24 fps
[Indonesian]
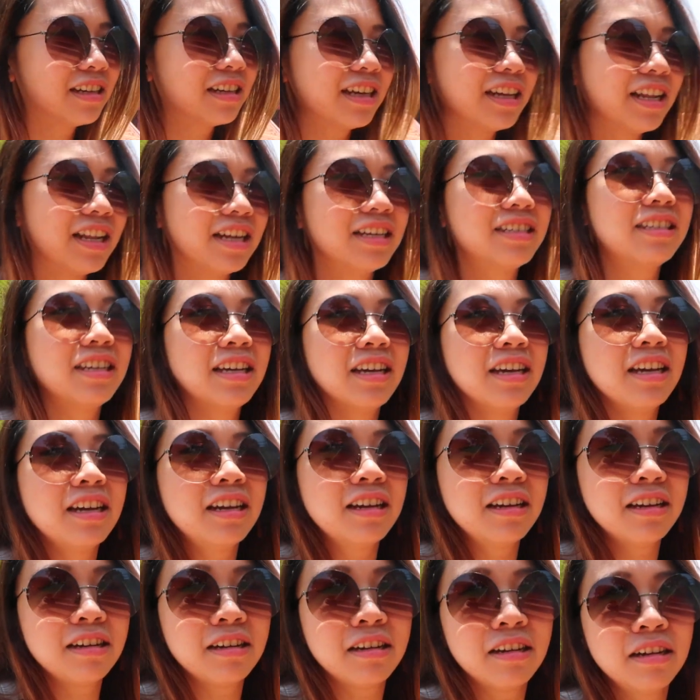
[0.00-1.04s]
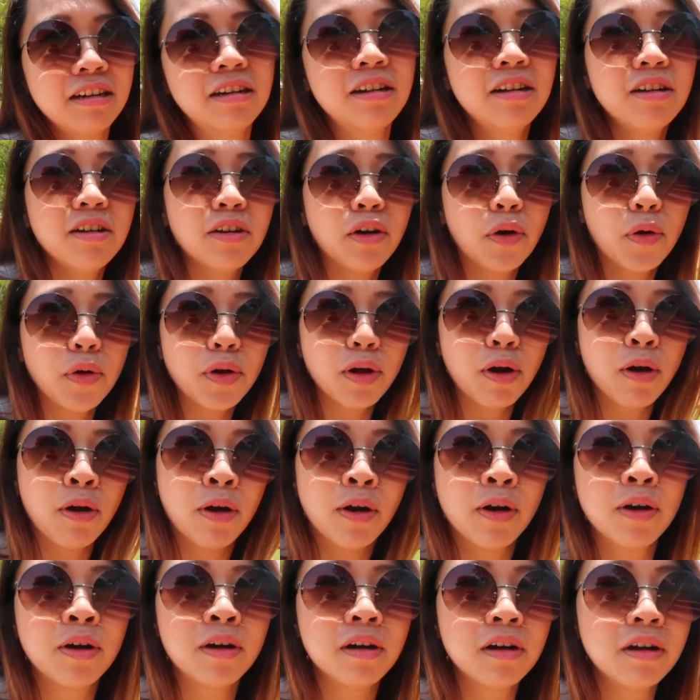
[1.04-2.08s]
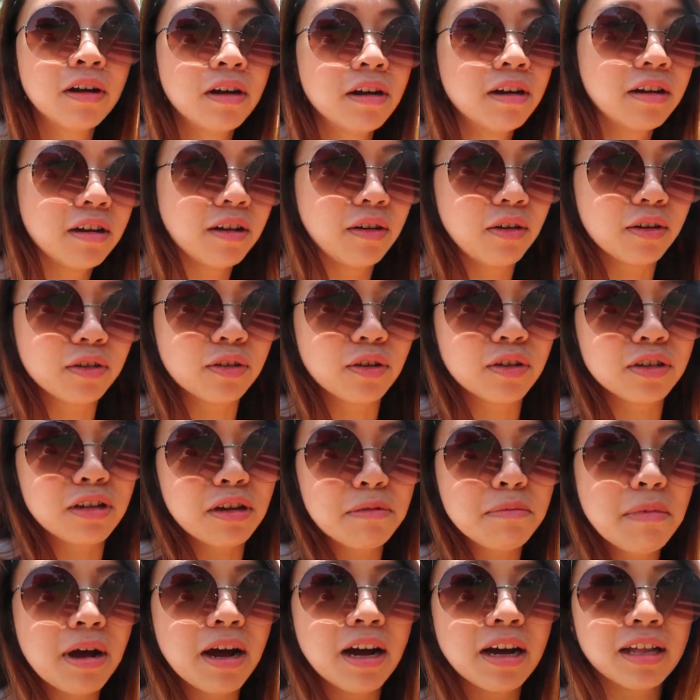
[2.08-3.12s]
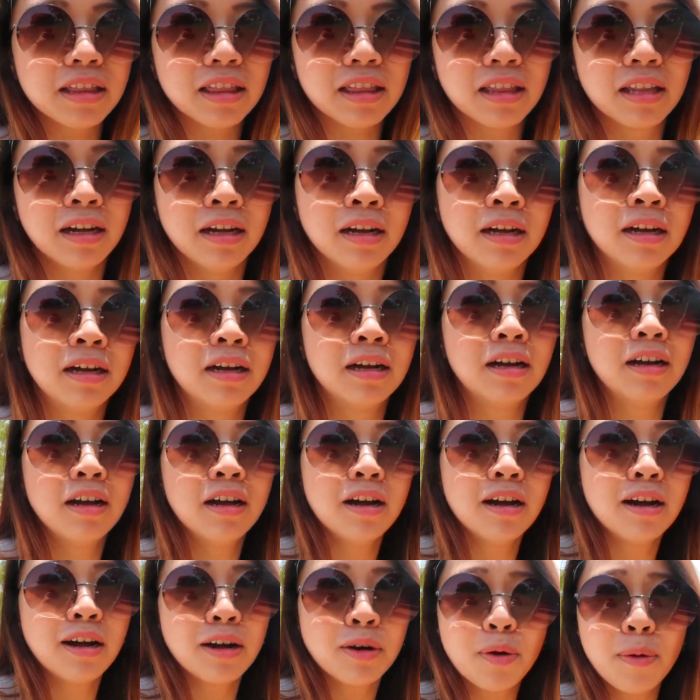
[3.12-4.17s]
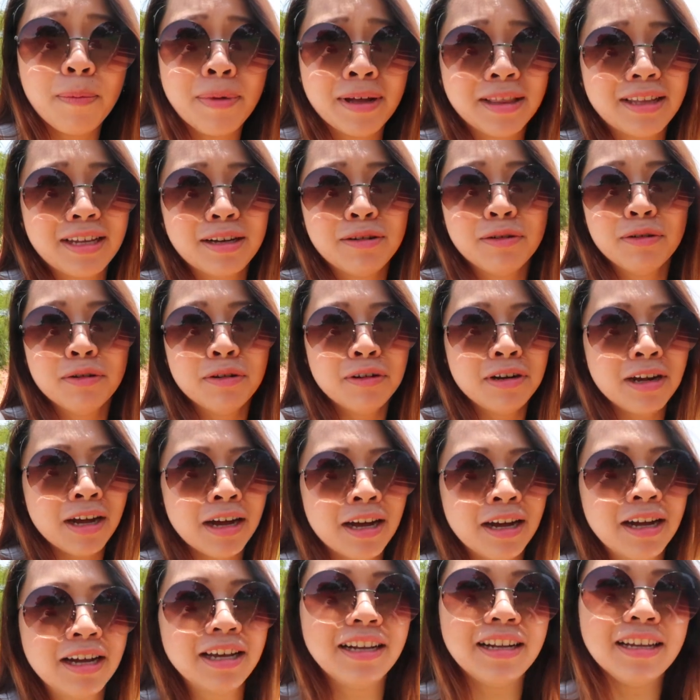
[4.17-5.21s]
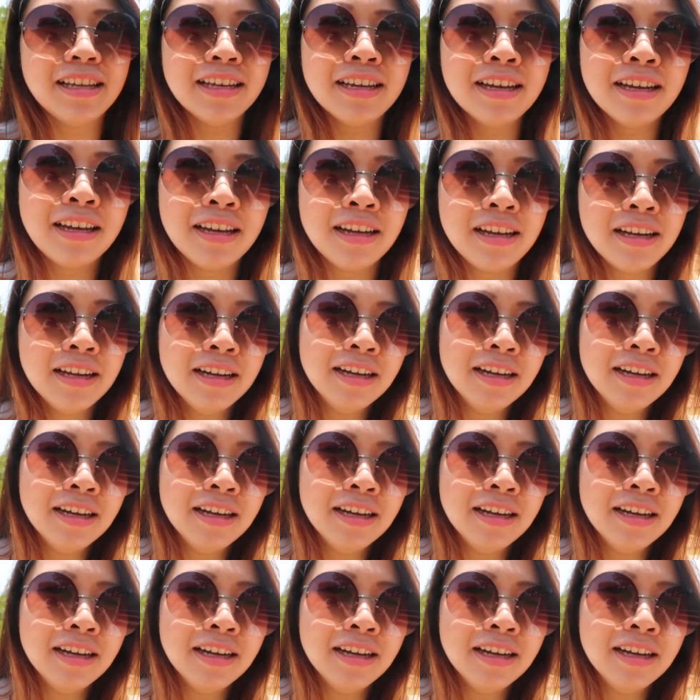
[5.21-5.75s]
Gila sih. Aduh, was-wasan banget gue matiin dulu dah ininya